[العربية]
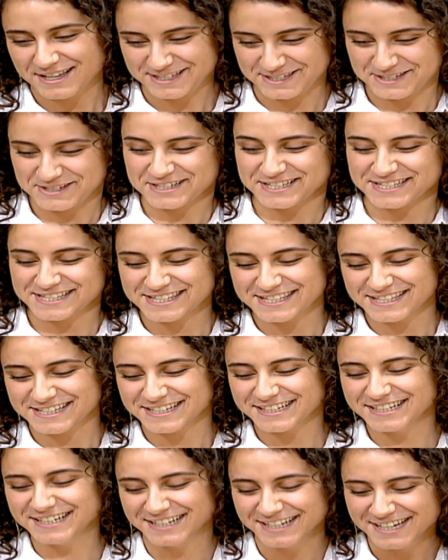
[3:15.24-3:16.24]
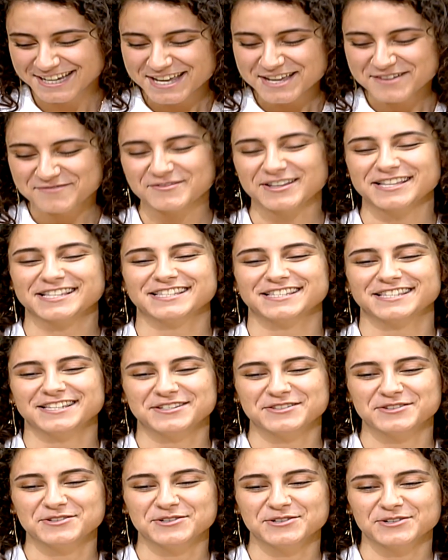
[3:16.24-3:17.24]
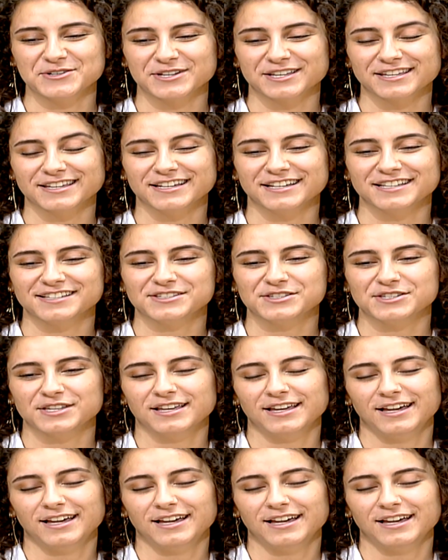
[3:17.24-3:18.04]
as you can see بس انه كش